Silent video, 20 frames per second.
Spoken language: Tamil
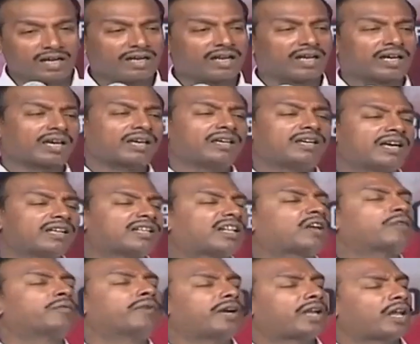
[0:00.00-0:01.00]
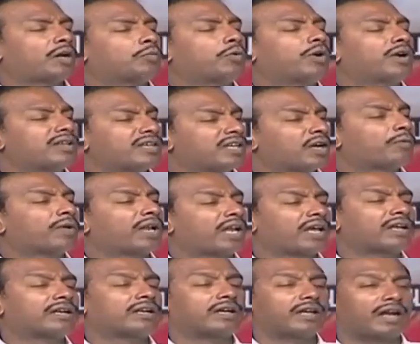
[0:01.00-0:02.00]
இன்றைக்கு எதை விட
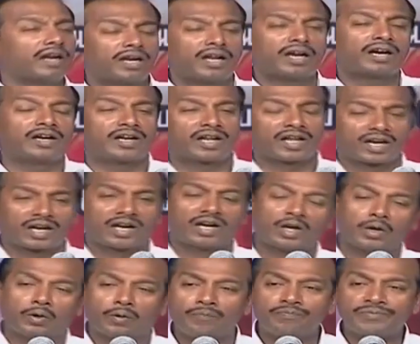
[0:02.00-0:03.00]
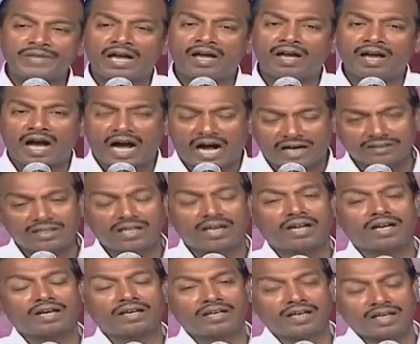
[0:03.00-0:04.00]
முடியவில்லை என்று எண்ணுகிறீர்களோ
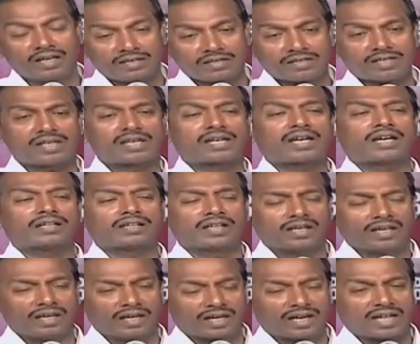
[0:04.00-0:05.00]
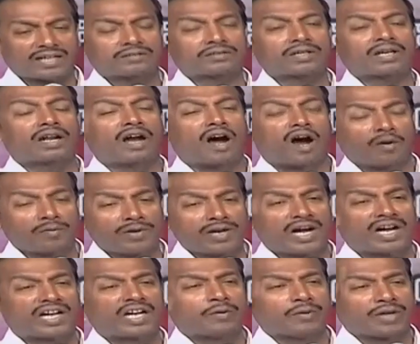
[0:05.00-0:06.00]
அதில் இன்றைக்கு இந்த இடத்தில்
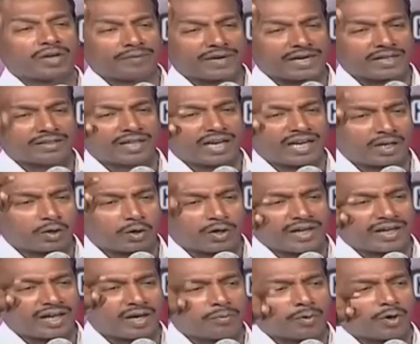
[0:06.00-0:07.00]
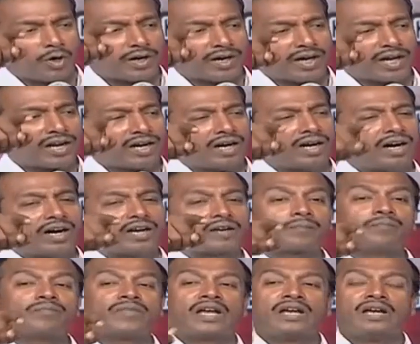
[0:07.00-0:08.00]
ஆவியானவர் விடுதலை கொடுக்க
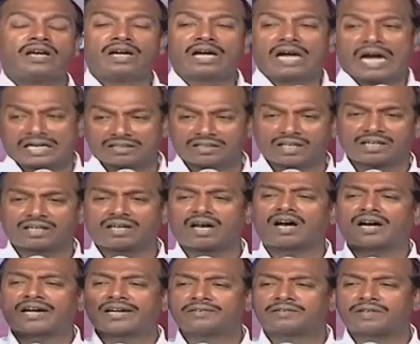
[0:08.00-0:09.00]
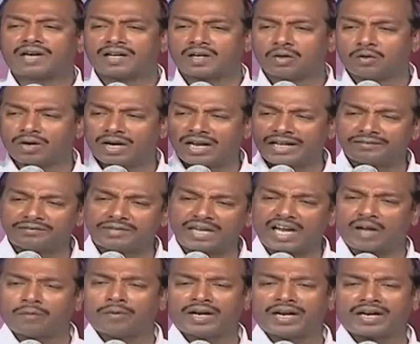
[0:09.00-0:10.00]
போகிறார் அதற்காகத்தான் உங்களை
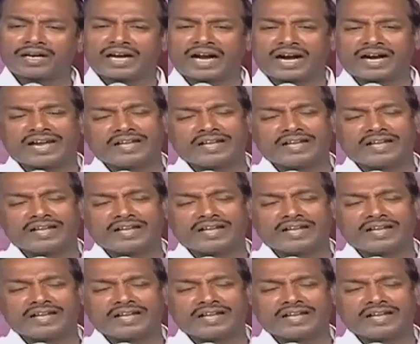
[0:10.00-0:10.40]
தேவன் இங்கே